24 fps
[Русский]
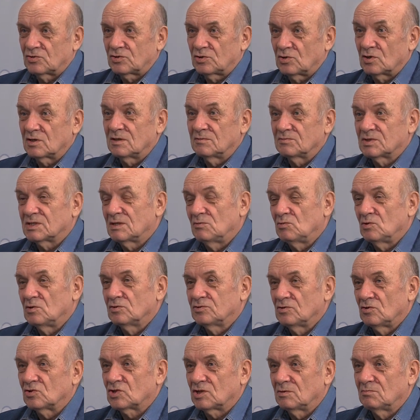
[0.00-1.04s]
что комсомол
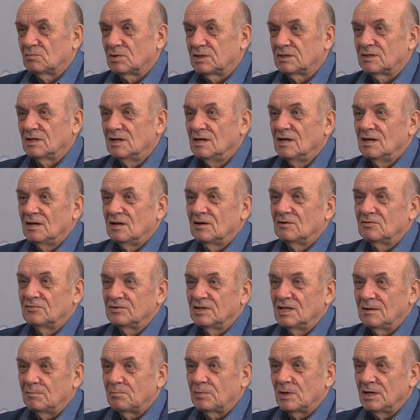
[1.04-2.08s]
должен быть
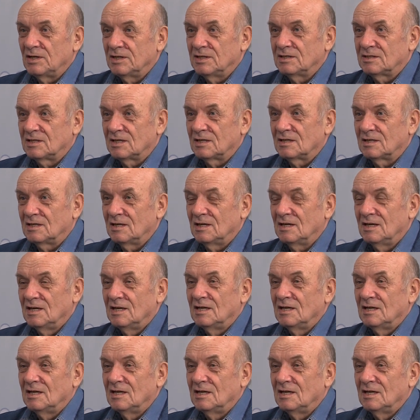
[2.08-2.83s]
вне политики